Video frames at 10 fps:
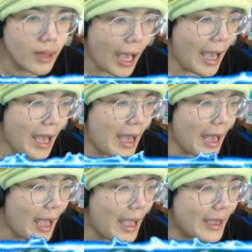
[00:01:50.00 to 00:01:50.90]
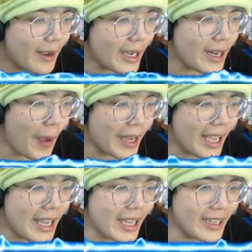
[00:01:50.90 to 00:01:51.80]
Ê, có cái đoạn
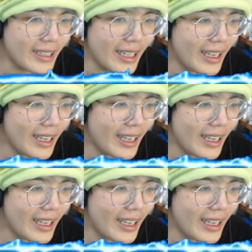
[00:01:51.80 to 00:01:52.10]
này nhìn